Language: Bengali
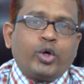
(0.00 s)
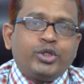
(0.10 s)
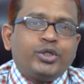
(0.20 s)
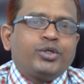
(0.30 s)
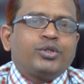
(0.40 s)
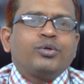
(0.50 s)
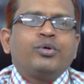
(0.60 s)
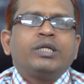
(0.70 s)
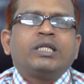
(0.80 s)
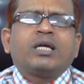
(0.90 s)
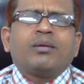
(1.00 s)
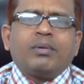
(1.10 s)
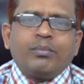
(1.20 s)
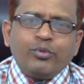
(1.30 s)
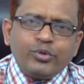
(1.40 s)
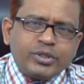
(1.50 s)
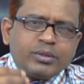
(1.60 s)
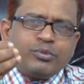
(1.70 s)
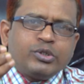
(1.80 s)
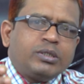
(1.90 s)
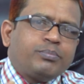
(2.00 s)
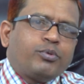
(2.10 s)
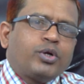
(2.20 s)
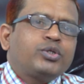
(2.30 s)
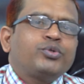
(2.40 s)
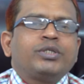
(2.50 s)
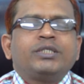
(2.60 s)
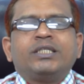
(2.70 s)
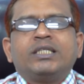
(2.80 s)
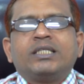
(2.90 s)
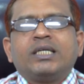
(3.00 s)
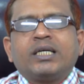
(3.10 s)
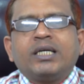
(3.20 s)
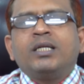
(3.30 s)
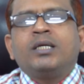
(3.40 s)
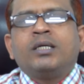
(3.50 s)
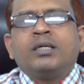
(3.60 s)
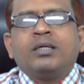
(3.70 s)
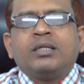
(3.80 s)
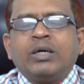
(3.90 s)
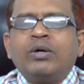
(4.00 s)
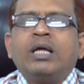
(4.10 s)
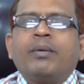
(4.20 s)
অশিক্ষিত হয়ে থাকেন বা মোটামুটি পড়াশোনার জেনে থাকেন তাহলে